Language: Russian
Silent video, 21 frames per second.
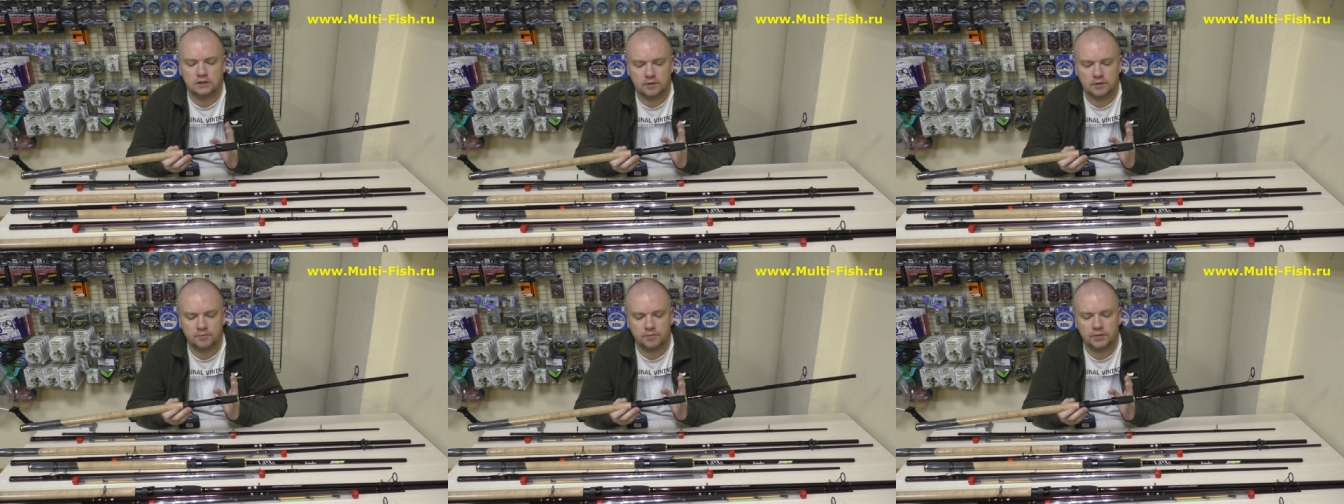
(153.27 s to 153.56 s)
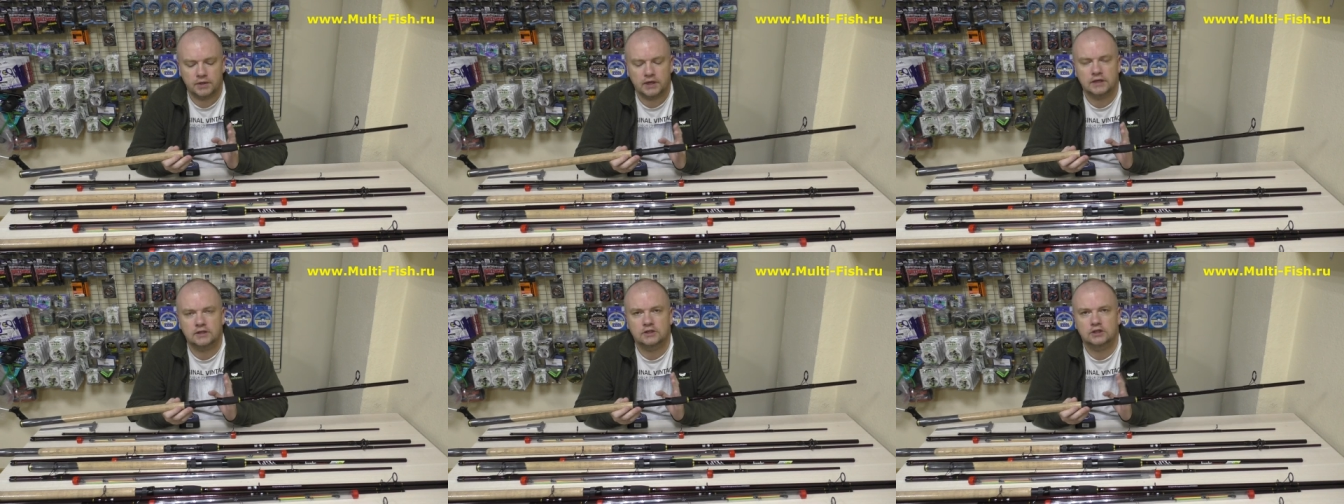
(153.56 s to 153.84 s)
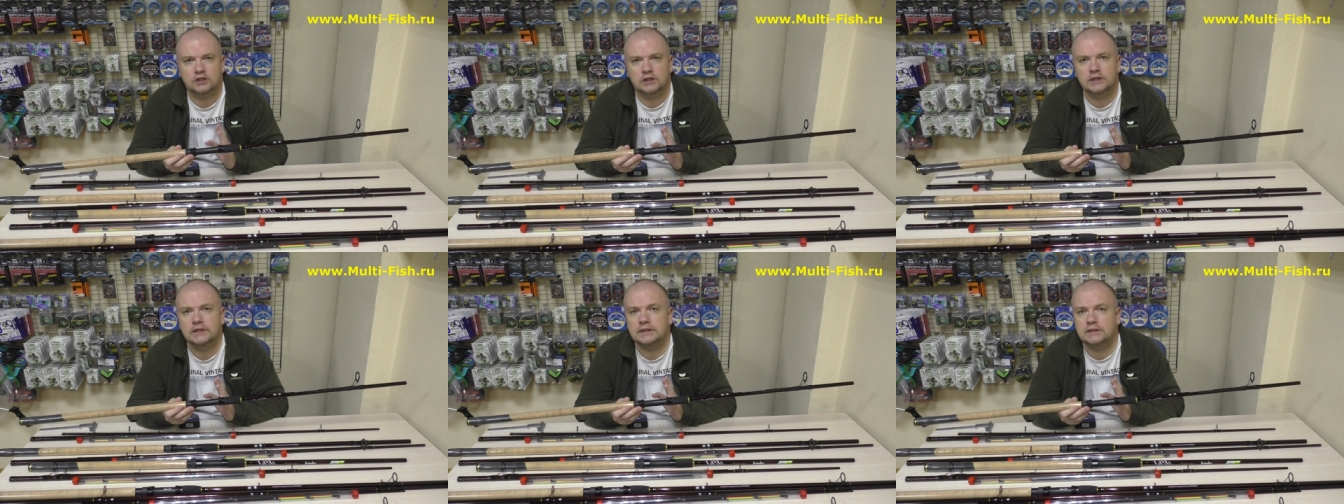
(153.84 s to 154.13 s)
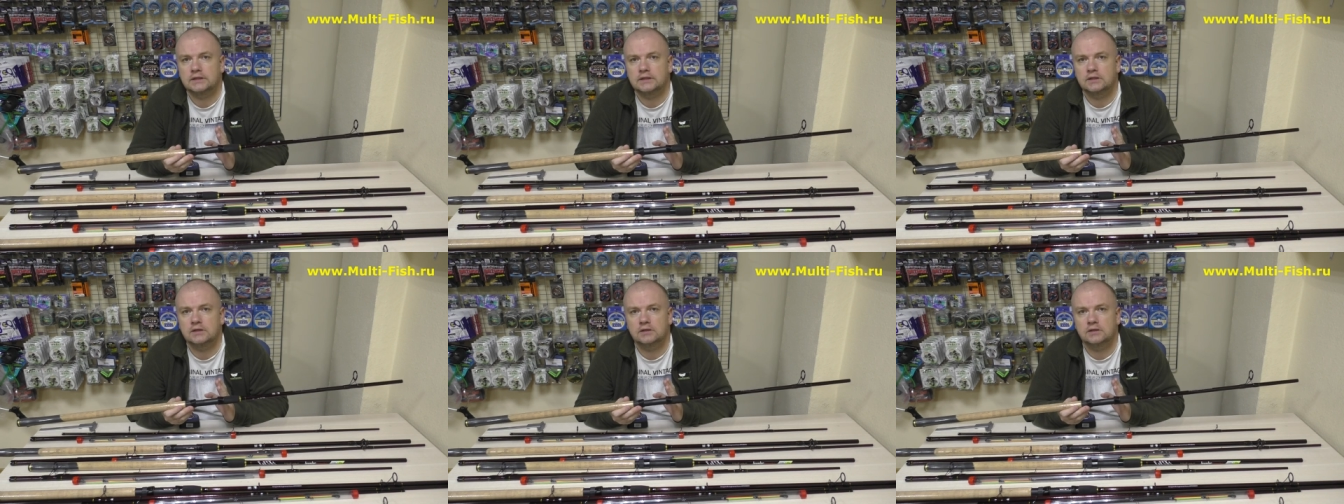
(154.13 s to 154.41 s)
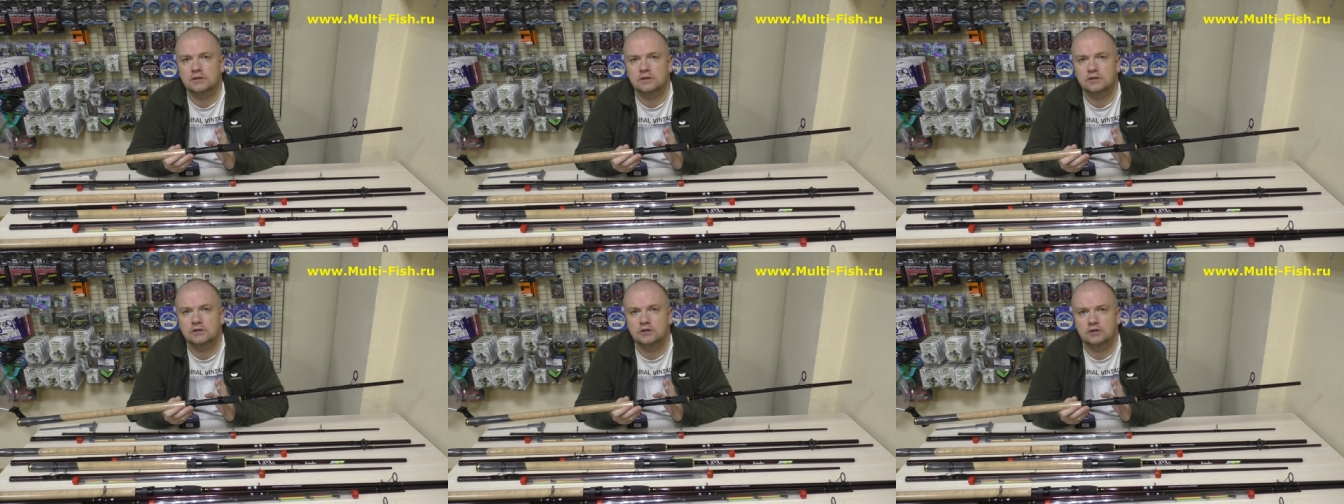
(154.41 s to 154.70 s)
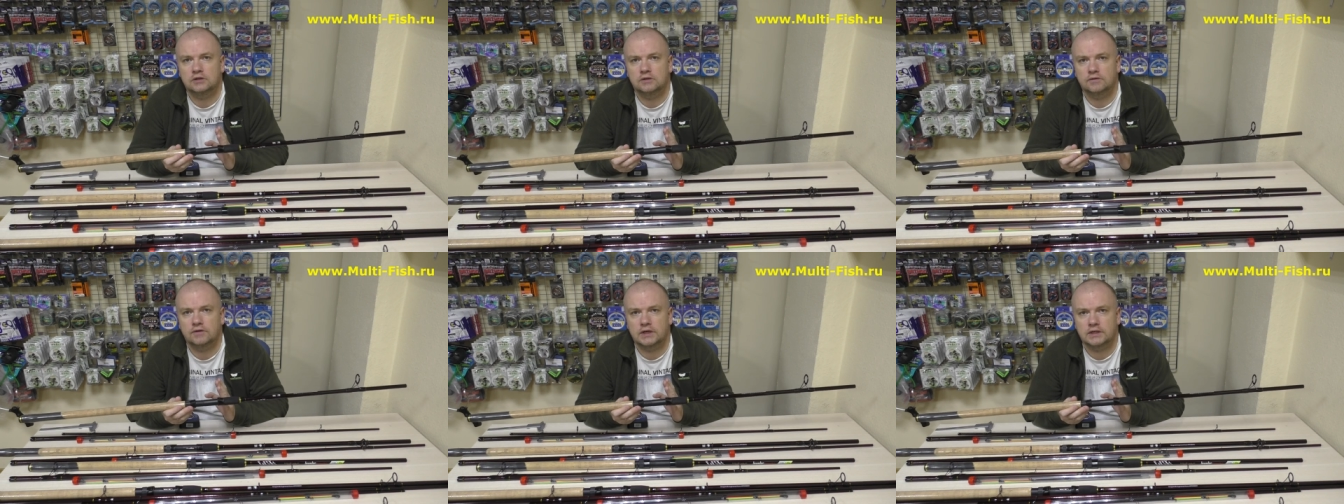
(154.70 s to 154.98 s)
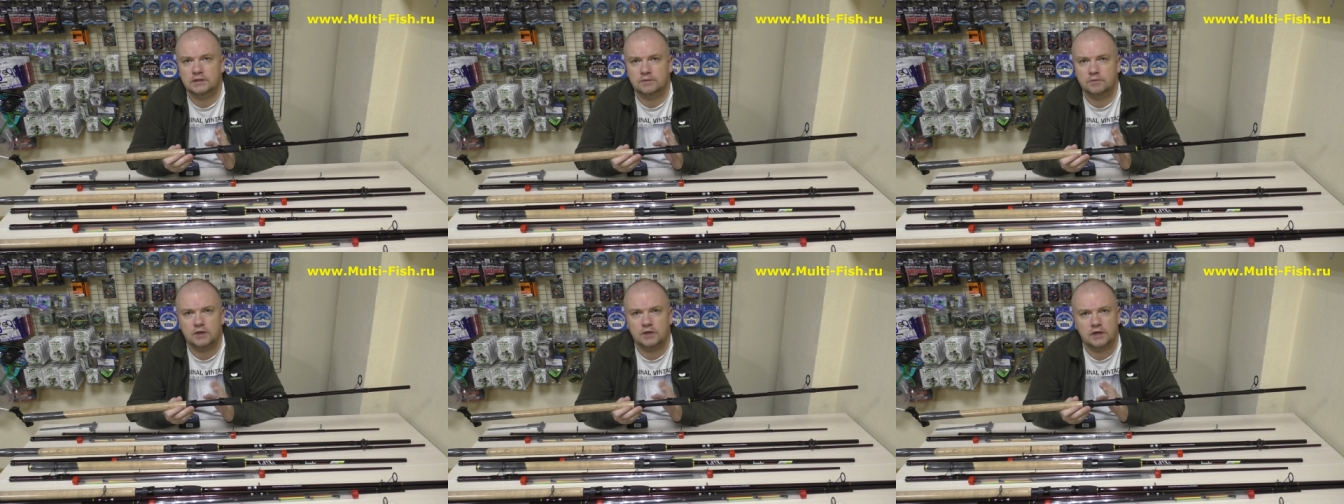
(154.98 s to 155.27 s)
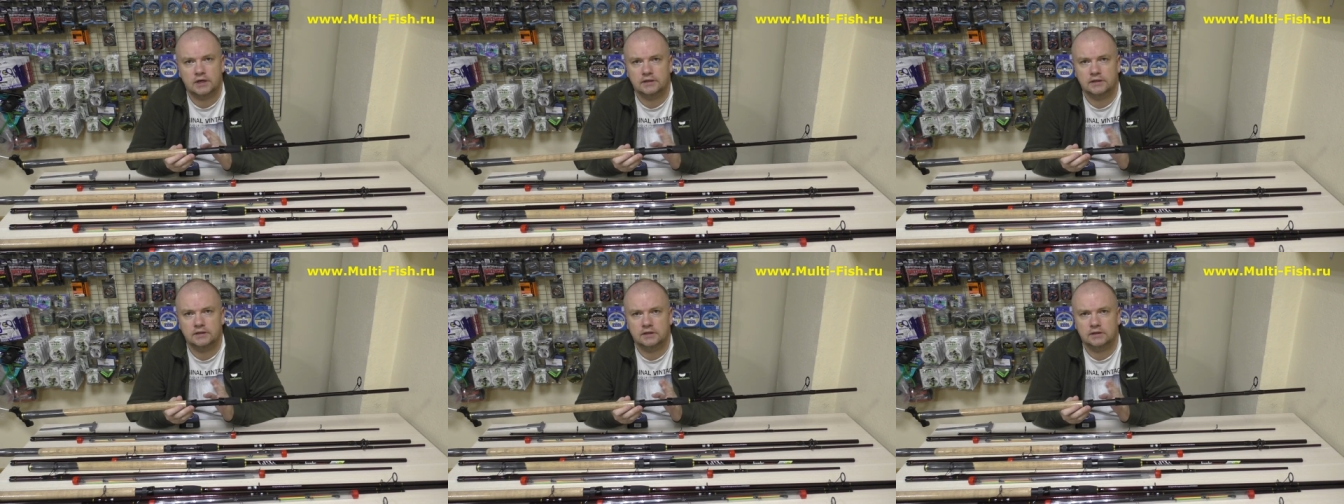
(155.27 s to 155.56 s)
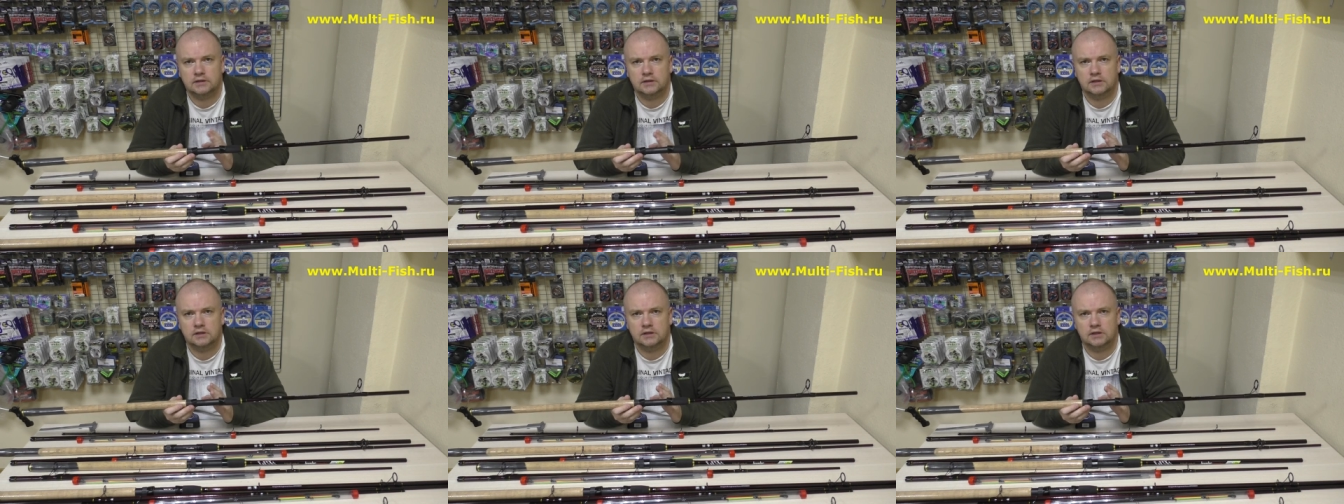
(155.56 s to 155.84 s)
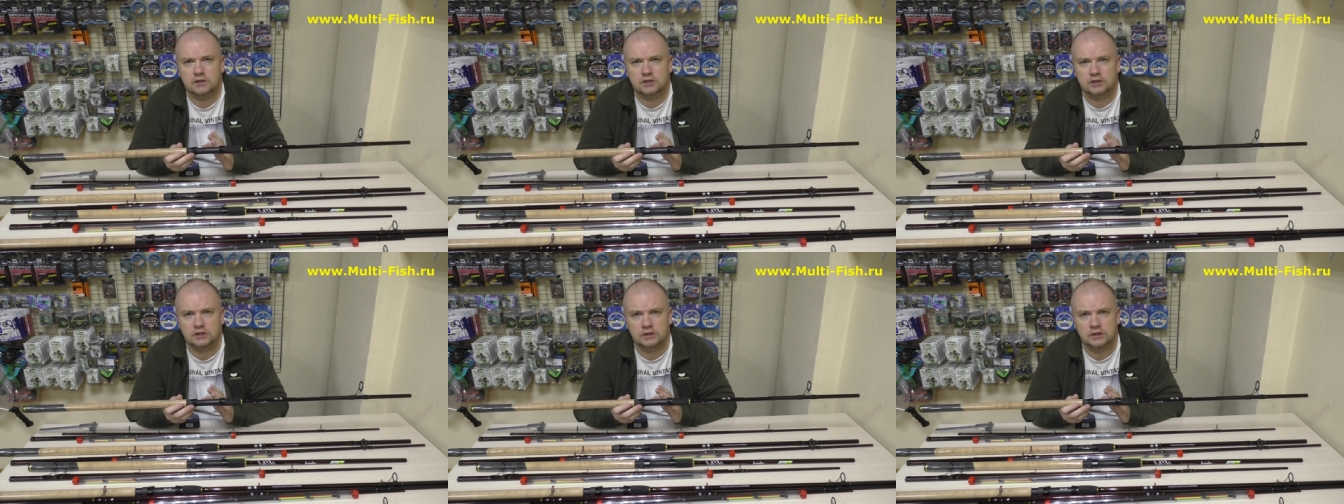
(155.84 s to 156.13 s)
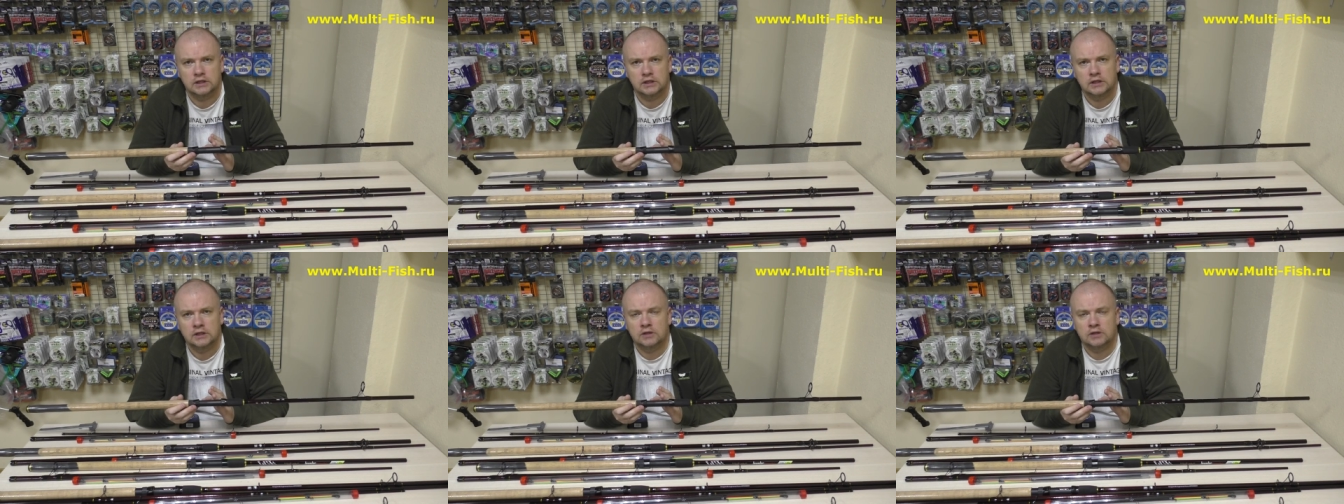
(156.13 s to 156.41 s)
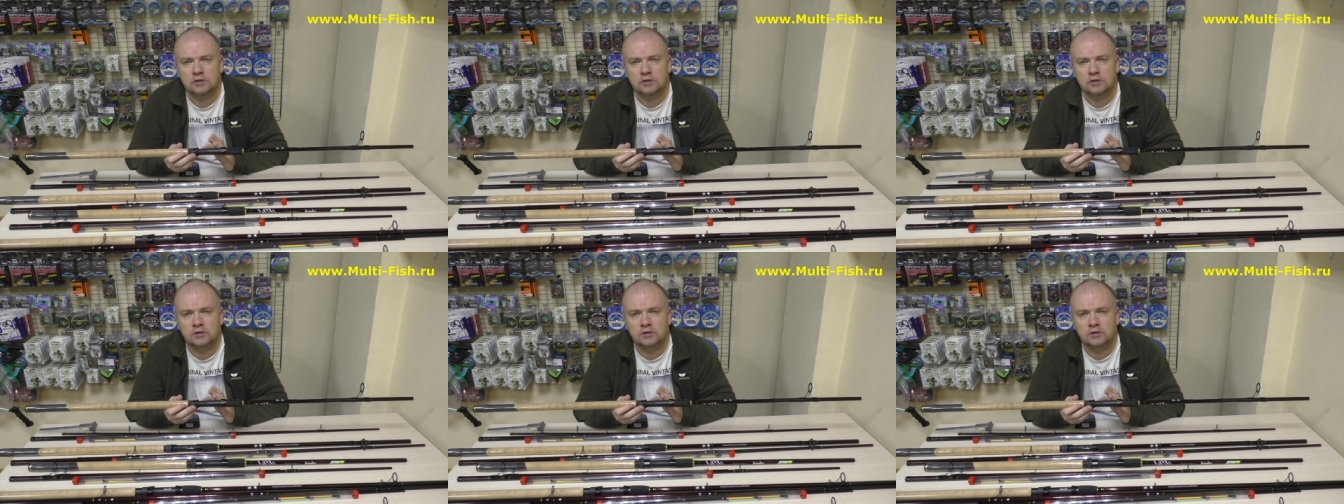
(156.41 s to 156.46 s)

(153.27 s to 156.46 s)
там 5-6 тысячного размера, а некоторые даже,